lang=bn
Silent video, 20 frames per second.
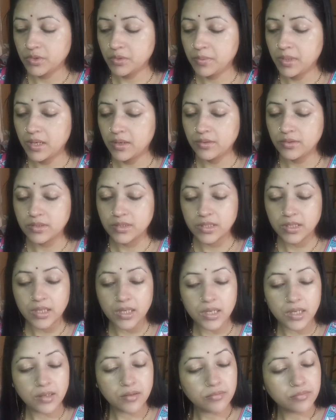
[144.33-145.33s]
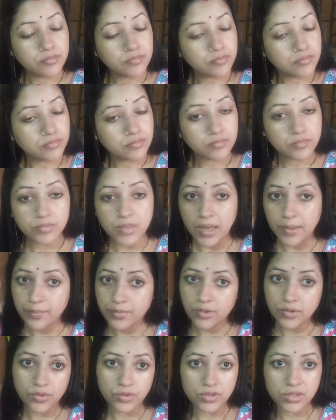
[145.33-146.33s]
তোমার হচ্ছে গিয়ে
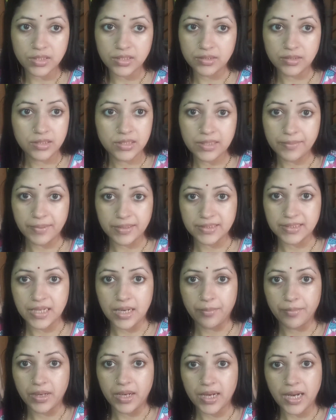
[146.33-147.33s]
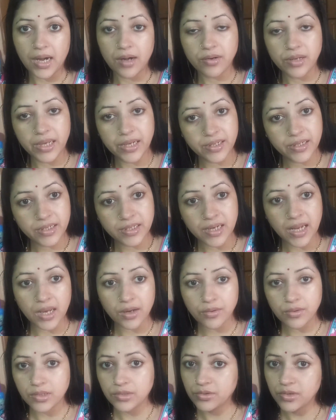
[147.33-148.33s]
আপলোড করতে দিতে পারছিলাম না কারণ এডিট না
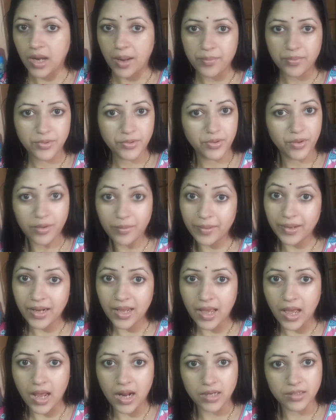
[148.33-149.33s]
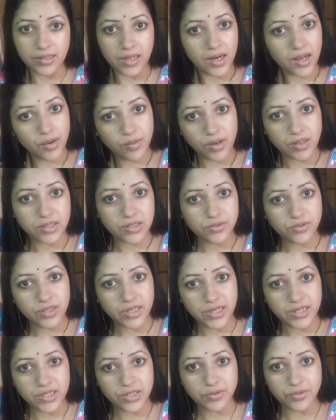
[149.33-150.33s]
করে তো আপলোড হবে না আর তাড়াহুড়াতে
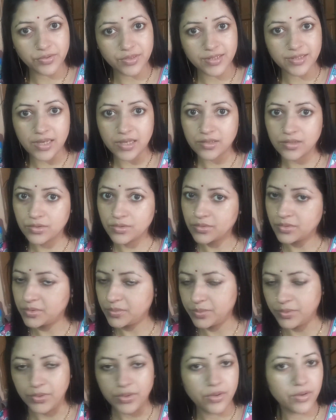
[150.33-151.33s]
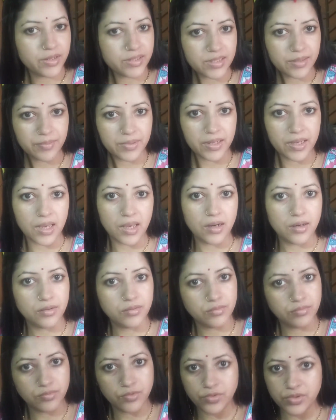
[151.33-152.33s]
যদি এডিট করতে যাই তো ভুল হয়ে যাবে আর
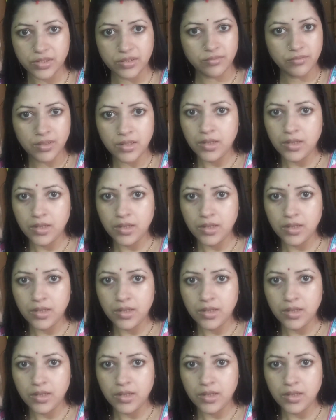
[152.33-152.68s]
খুব